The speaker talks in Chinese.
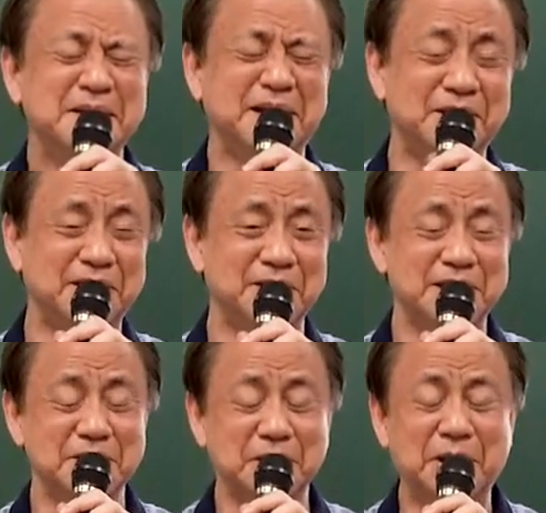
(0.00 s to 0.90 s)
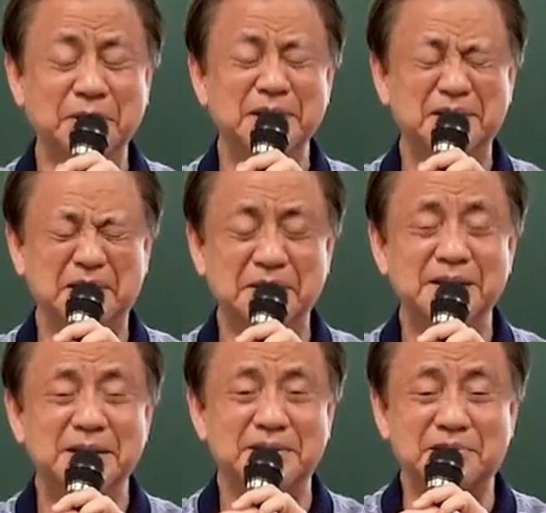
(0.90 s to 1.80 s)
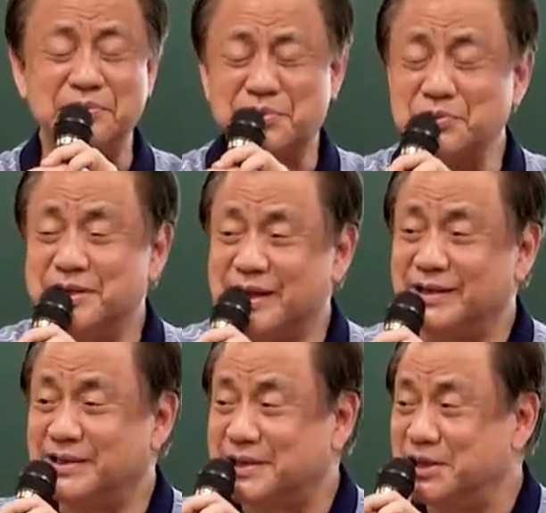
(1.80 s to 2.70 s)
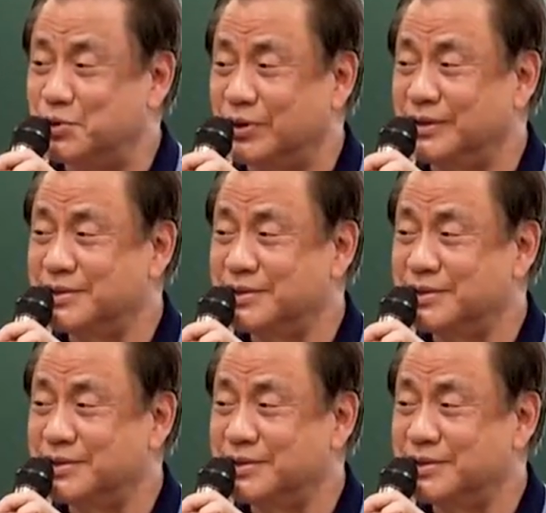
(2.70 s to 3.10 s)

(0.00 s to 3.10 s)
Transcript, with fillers: 那后来讲说，所所以怎样就提出来？